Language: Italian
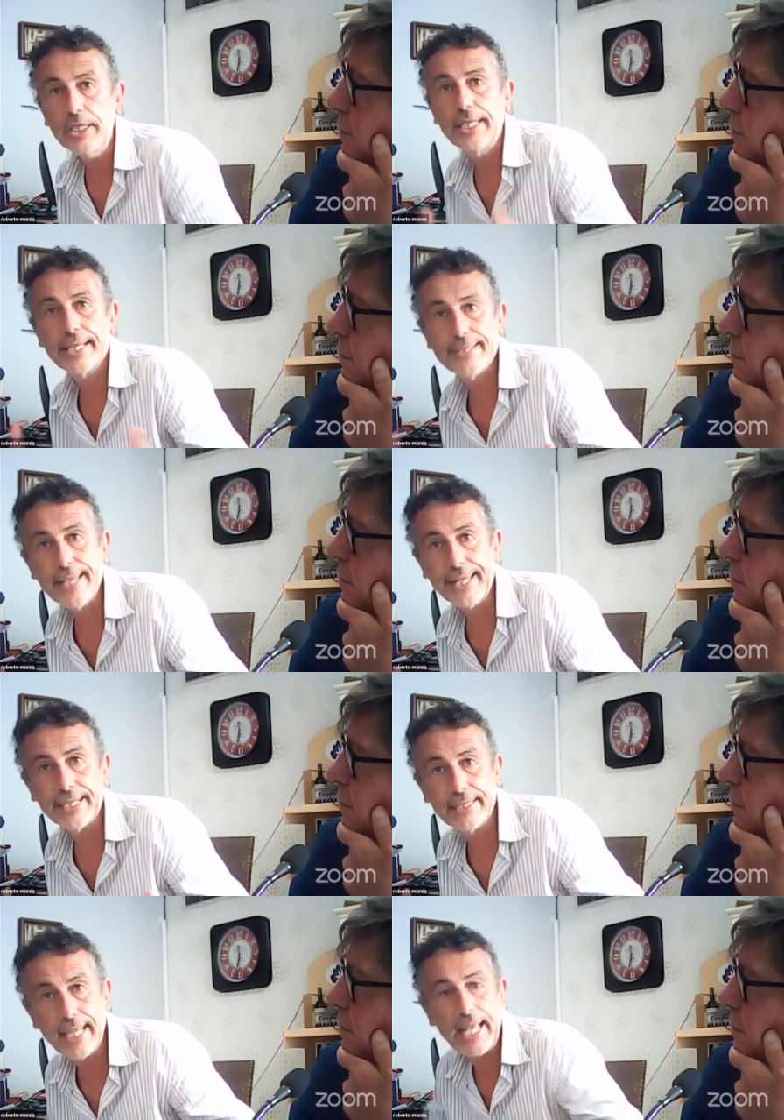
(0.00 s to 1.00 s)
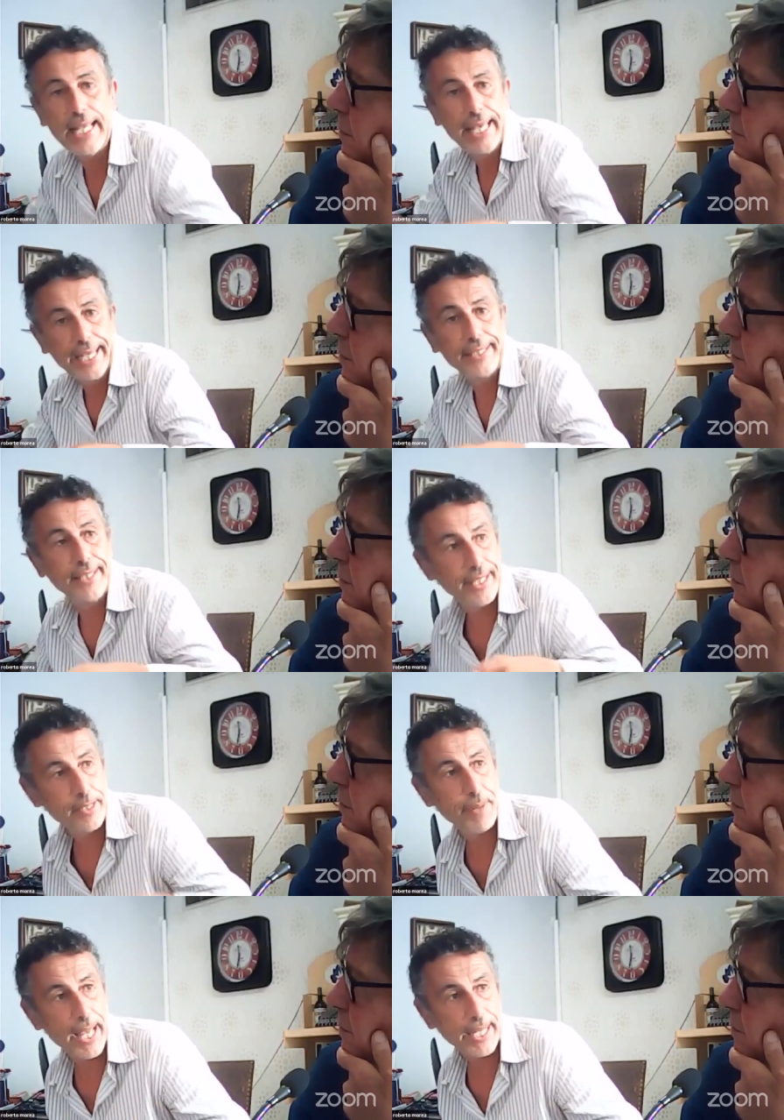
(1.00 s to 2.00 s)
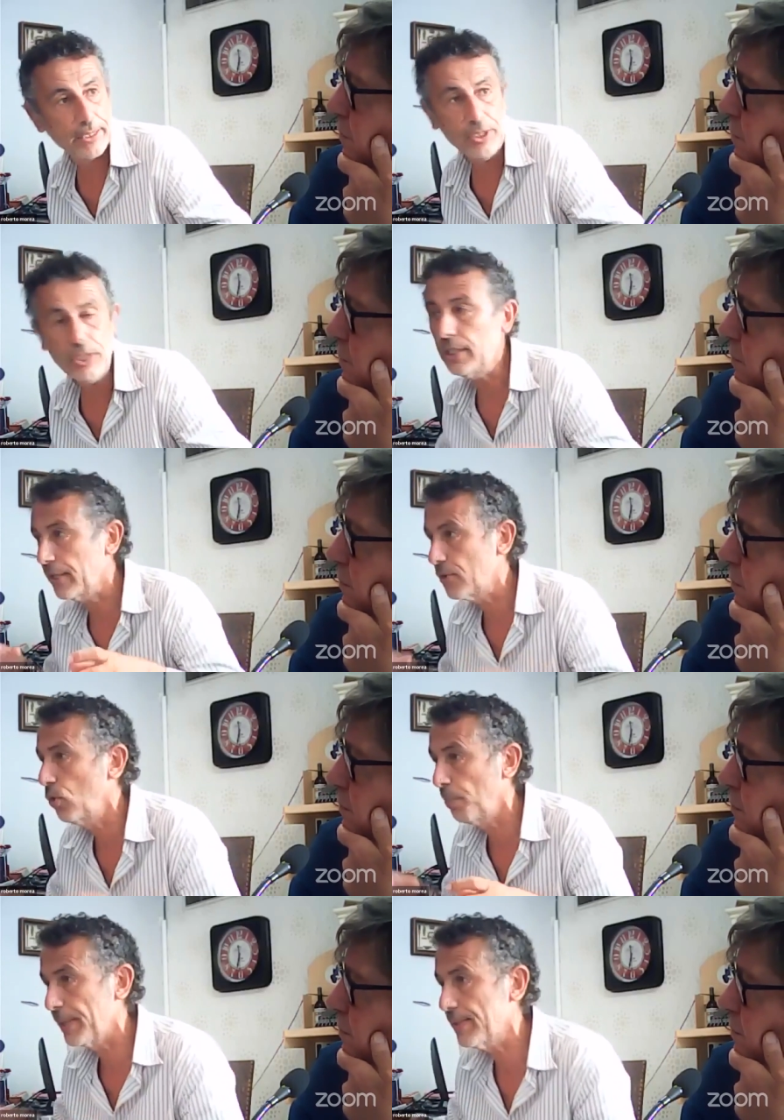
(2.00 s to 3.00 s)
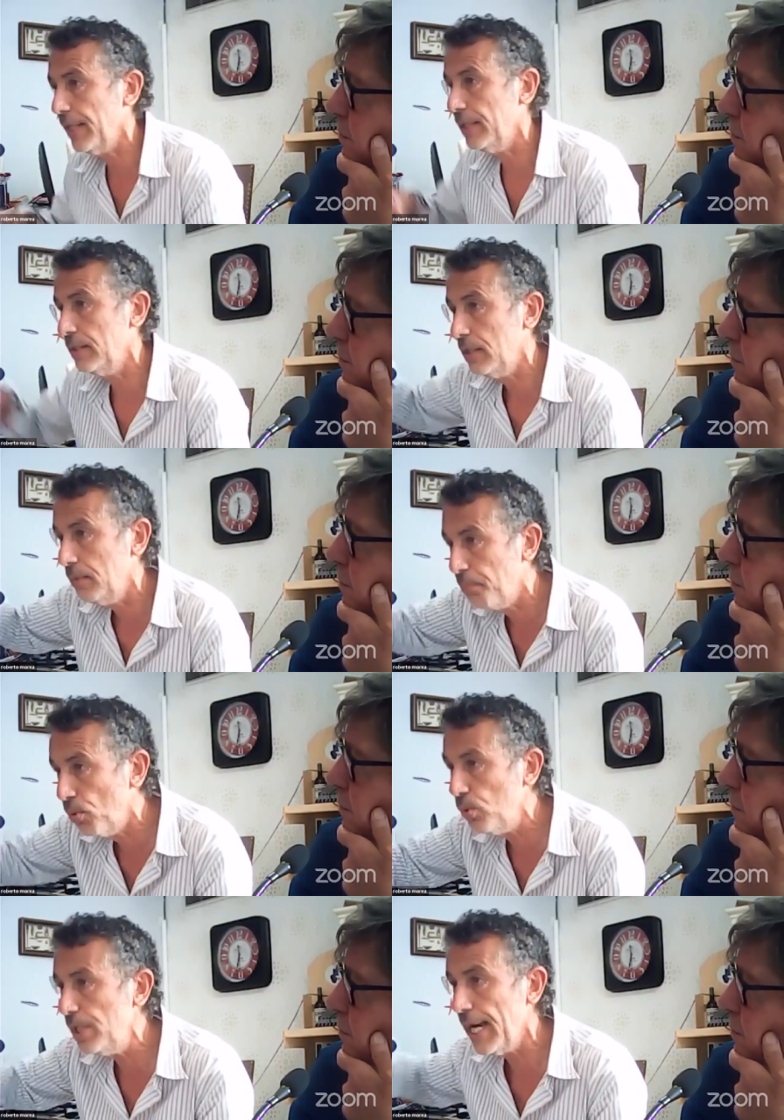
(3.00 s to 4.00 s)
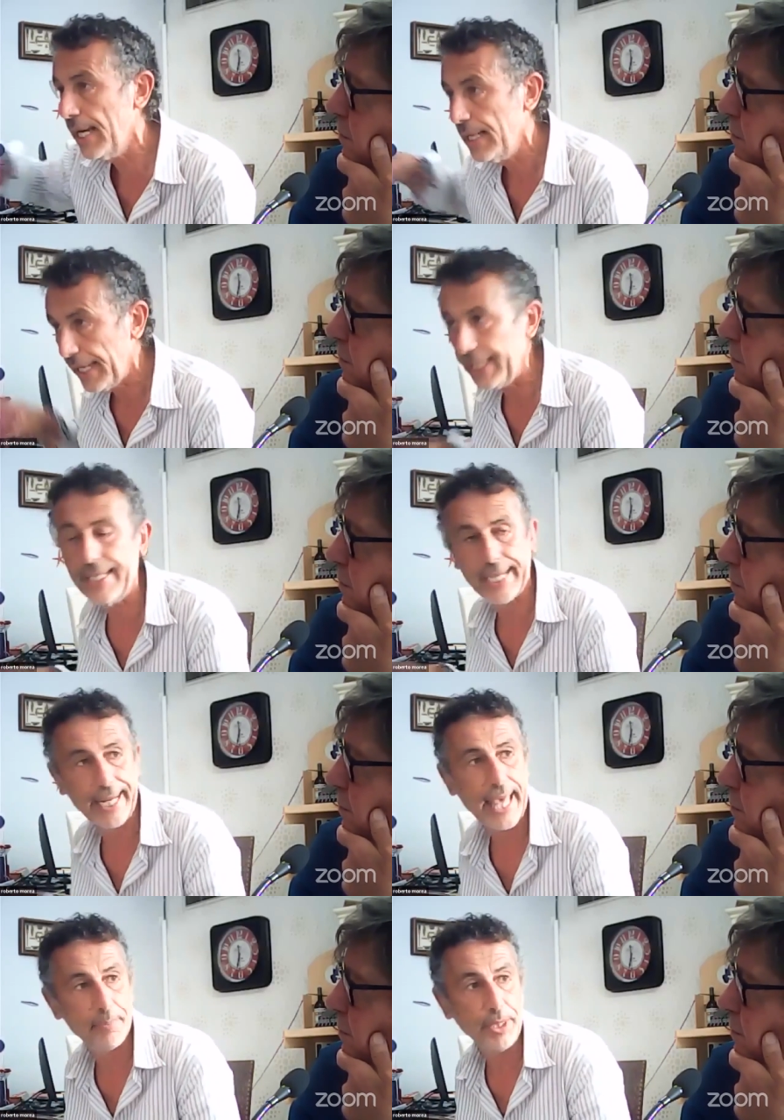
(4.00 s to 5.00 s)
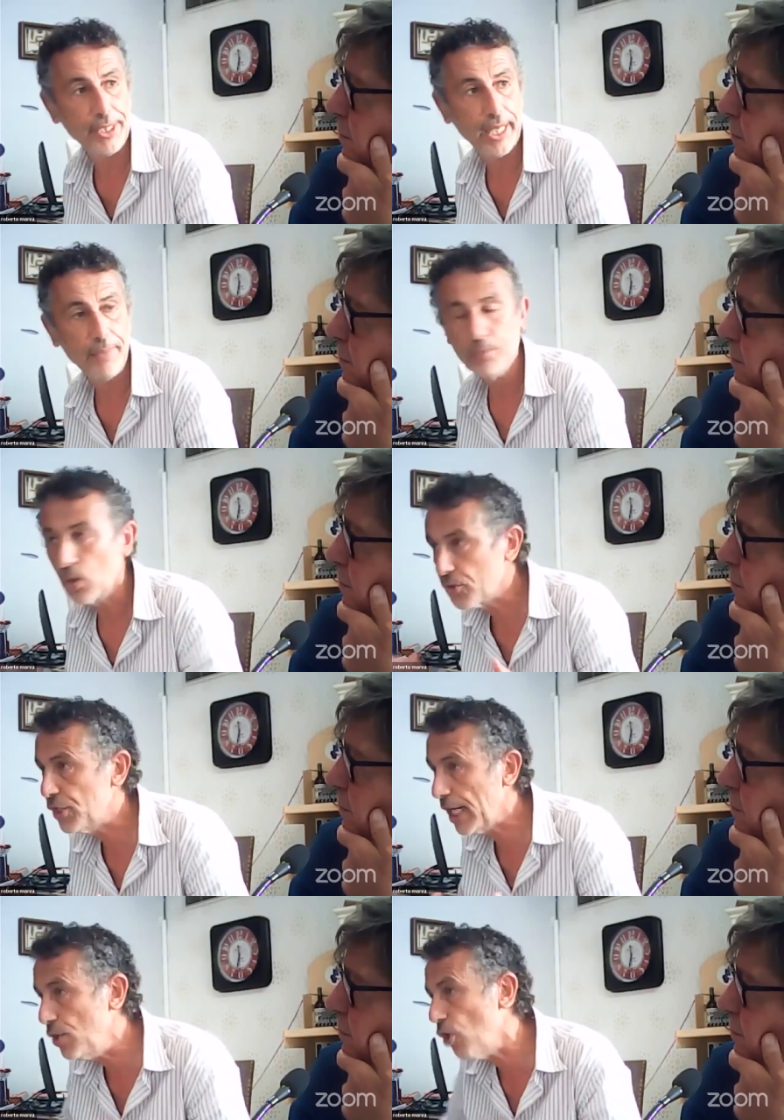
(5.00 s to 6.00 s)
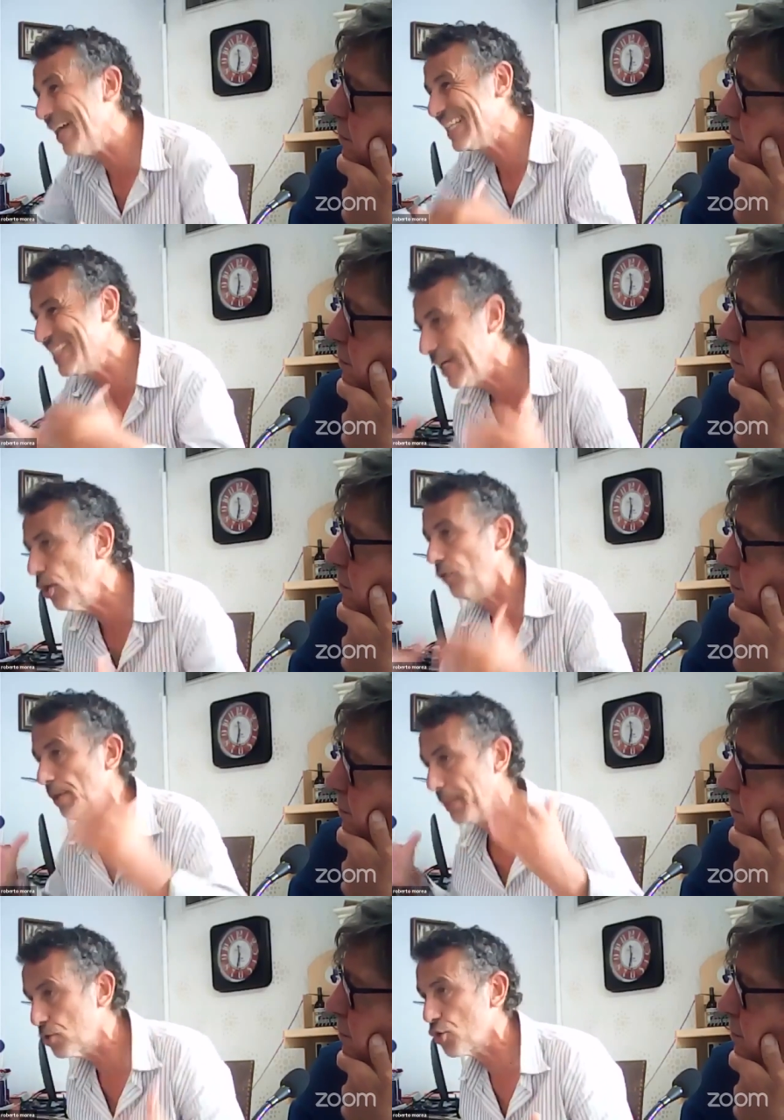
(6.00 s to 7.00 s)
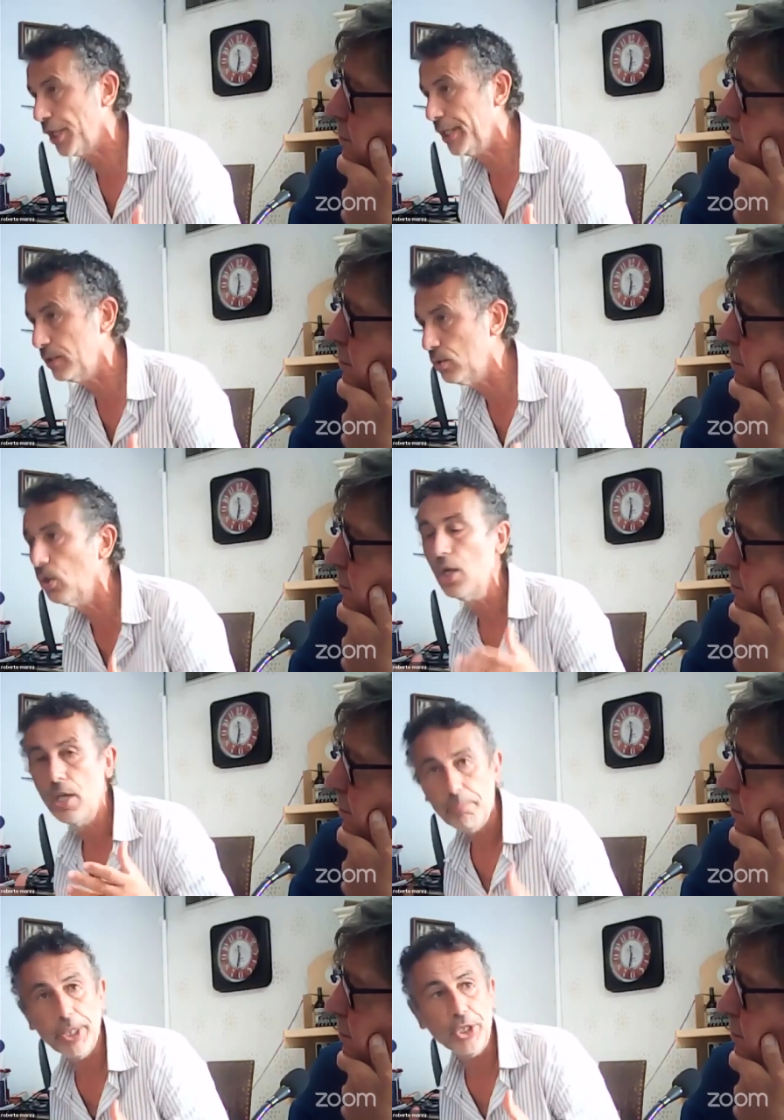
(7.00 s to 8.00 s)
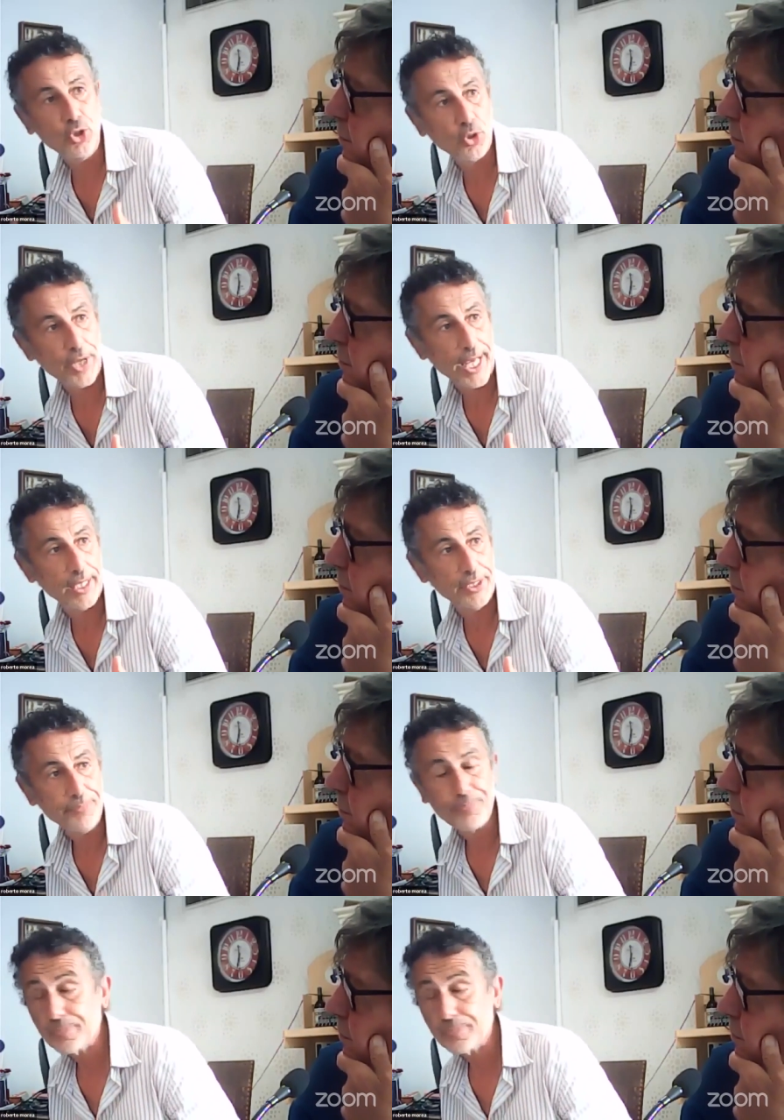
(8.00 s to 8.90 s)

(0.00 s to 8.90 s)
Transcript: di Caserta e dei reparti che sono presenti in Puglia e in Calabria, ossia il 99% meridionali.